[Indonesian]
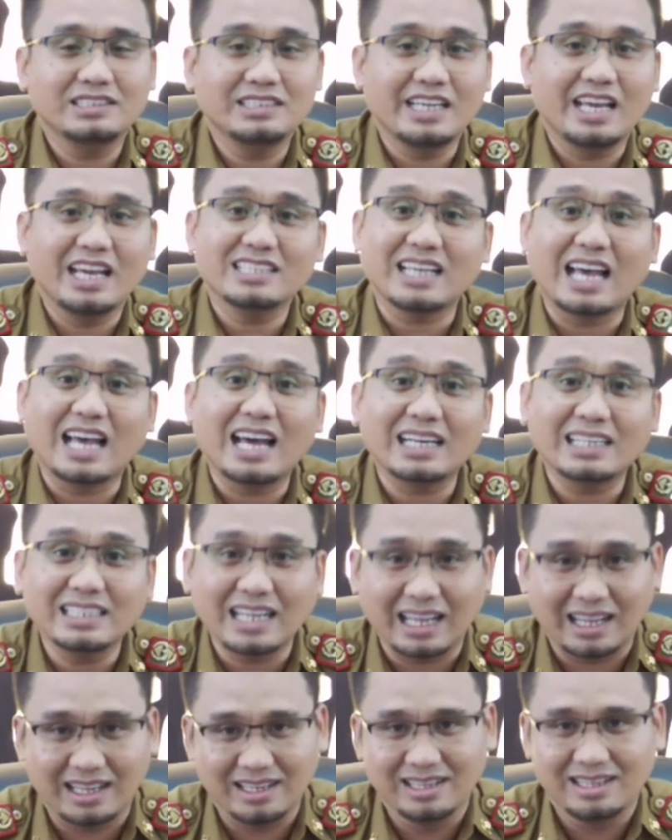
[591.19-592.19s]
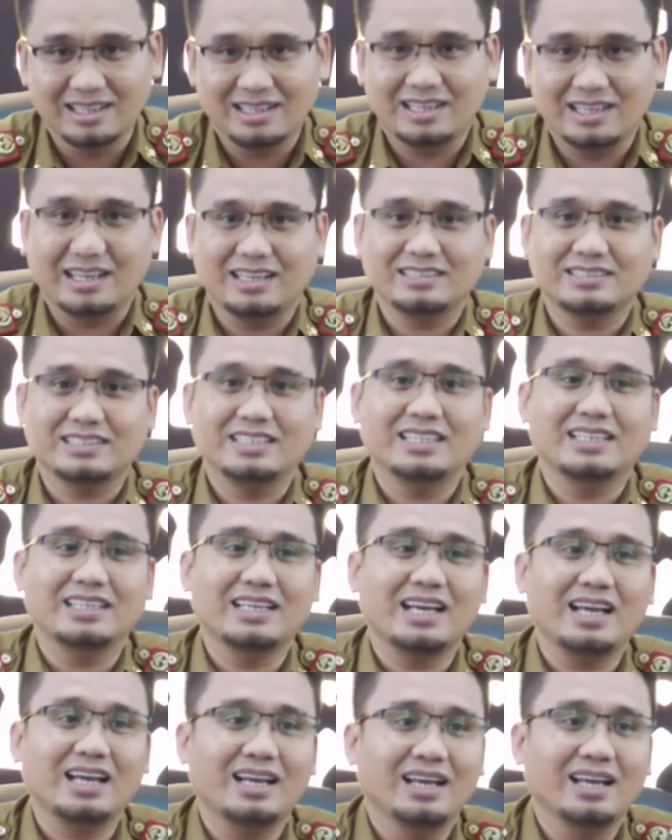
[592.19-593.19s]
CSR-nya uh, nah, ya.
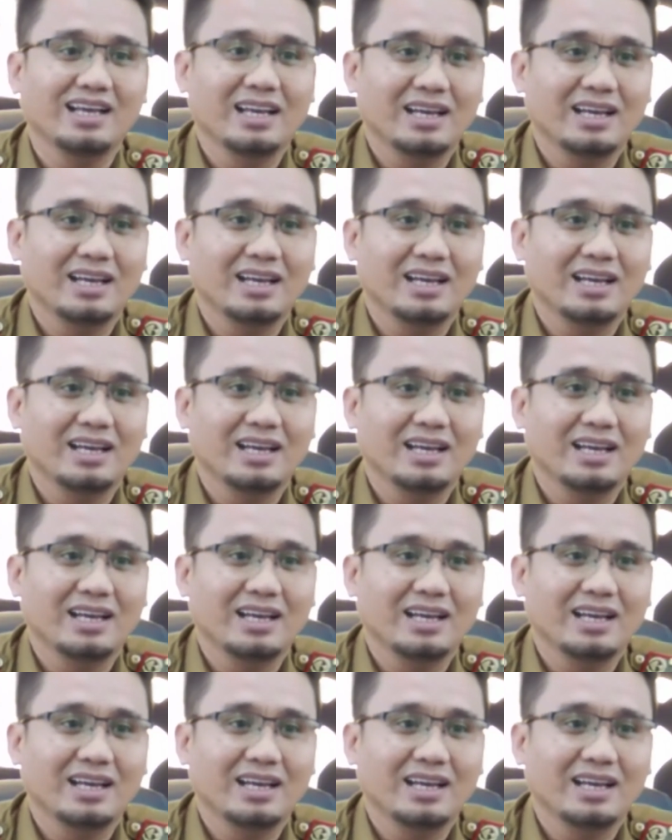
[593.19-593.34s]
sehingga